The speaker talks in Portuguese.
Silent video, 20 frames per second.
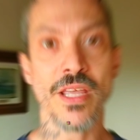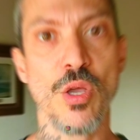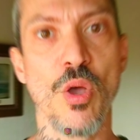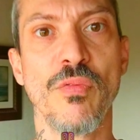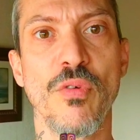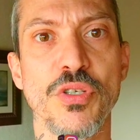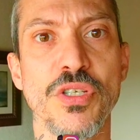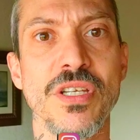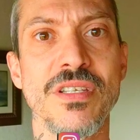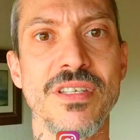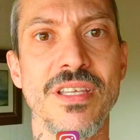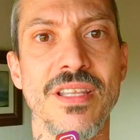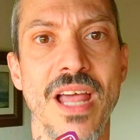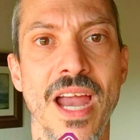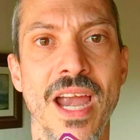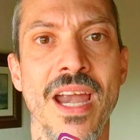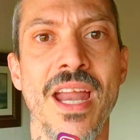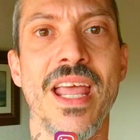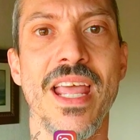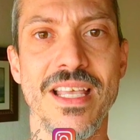E eu vou te
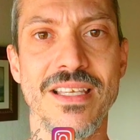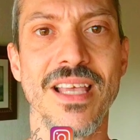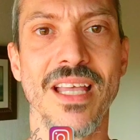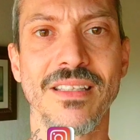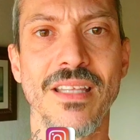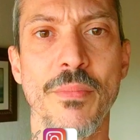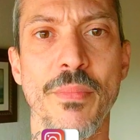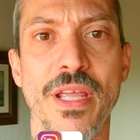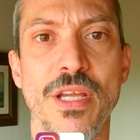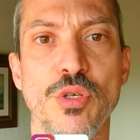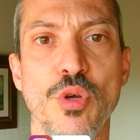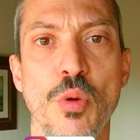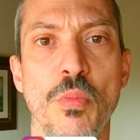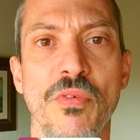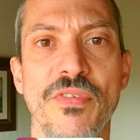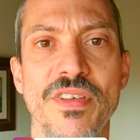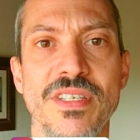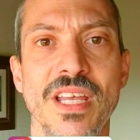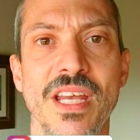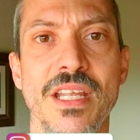ensinar exatamente
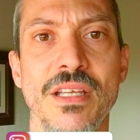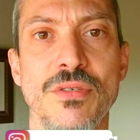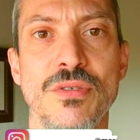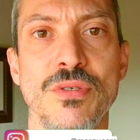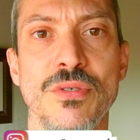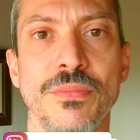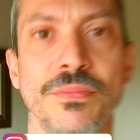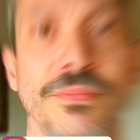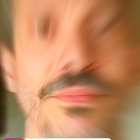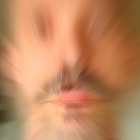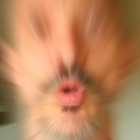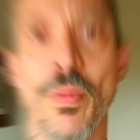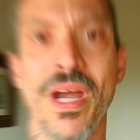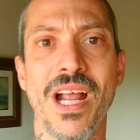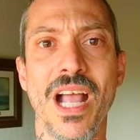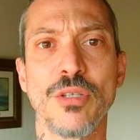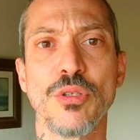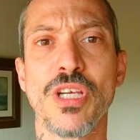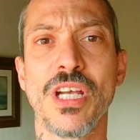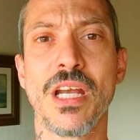como fazer isso. No
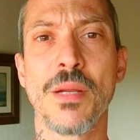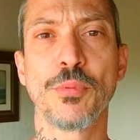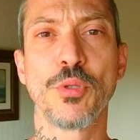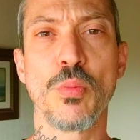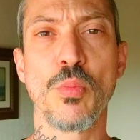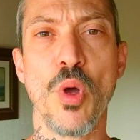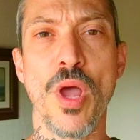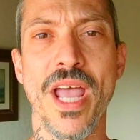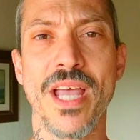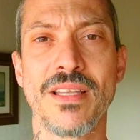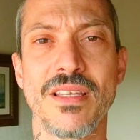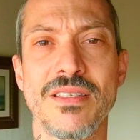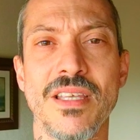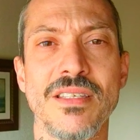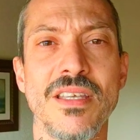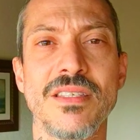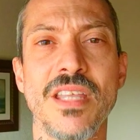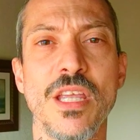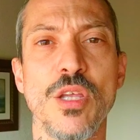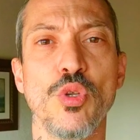mercado de criptomoedas
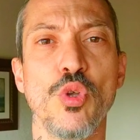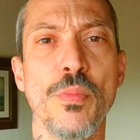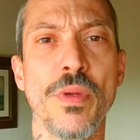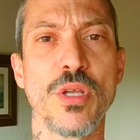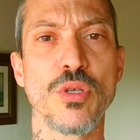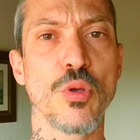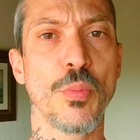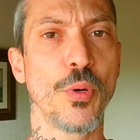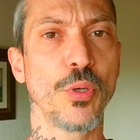existem inúmeras